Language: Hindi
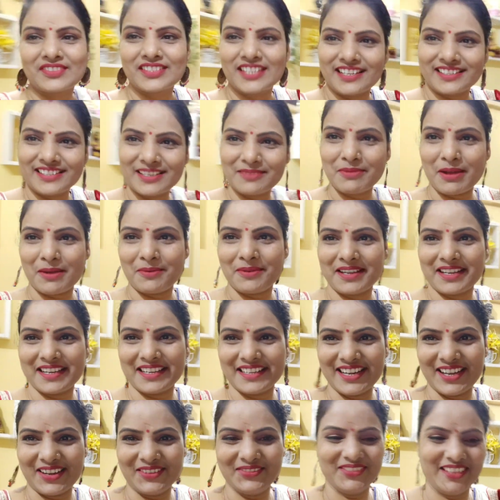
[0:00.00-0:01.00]
जैसे ही बाबा का
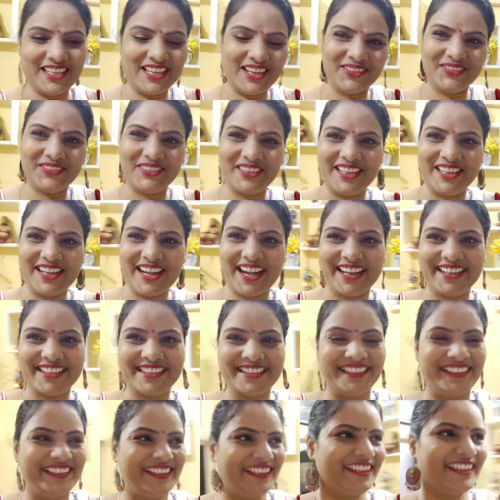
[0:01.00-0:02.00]
नाम लिया फिर लाइट
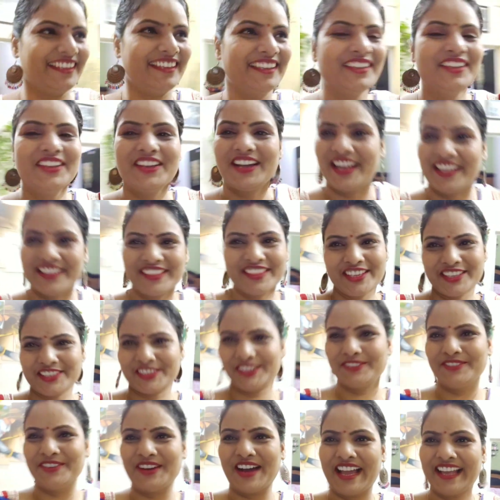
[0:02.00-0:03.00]
चलेगी अंदर
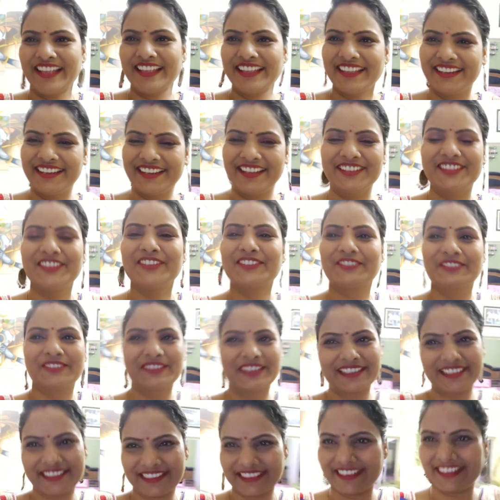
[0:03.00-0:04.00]
तो वो आएंगे नहीं तो
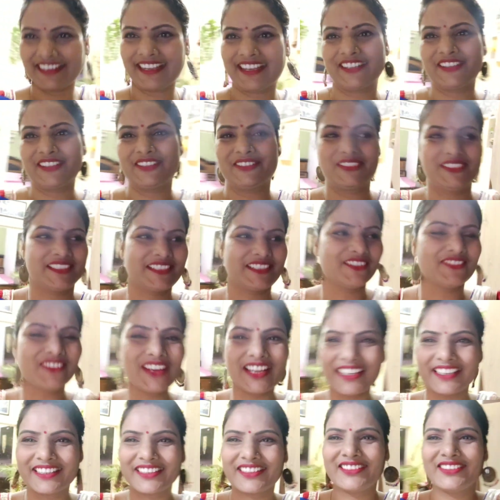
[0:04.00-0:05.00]
घूंघट करने का तो कोई
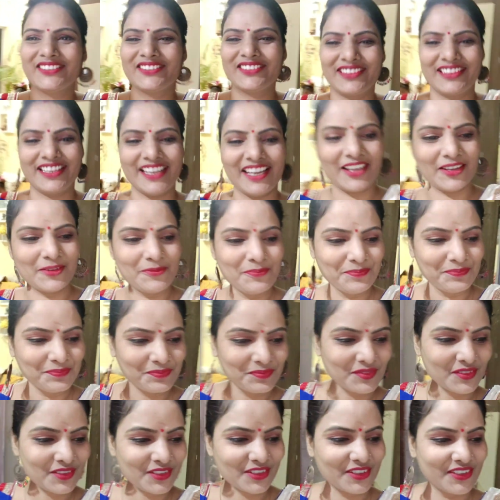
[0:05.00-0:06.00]
सवाल ही नहीं उठता है
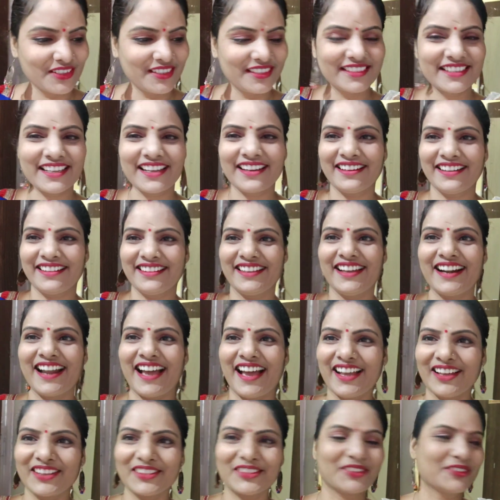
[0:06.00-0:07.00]
कि इंसान अंदर
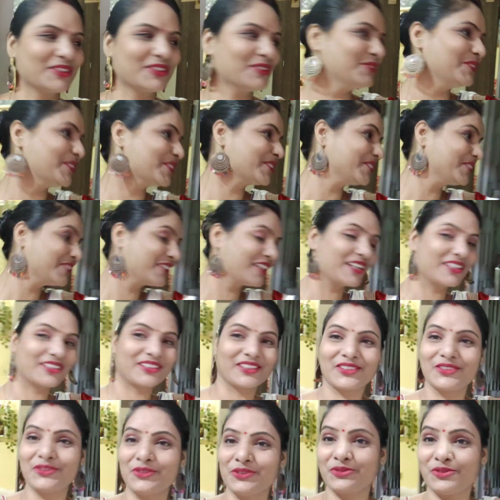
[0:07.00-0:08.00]
आए तो, तो मैं घूंघट
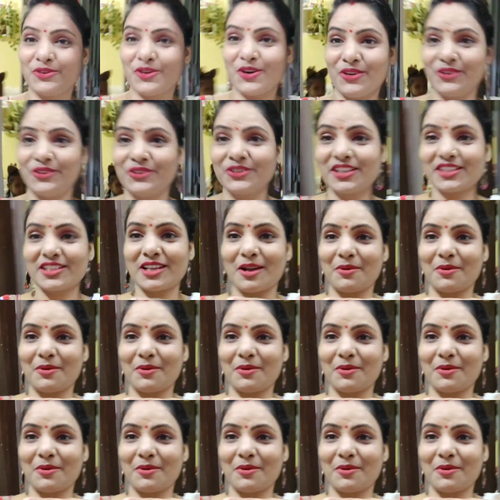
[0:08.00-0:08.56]
करूं वो उनके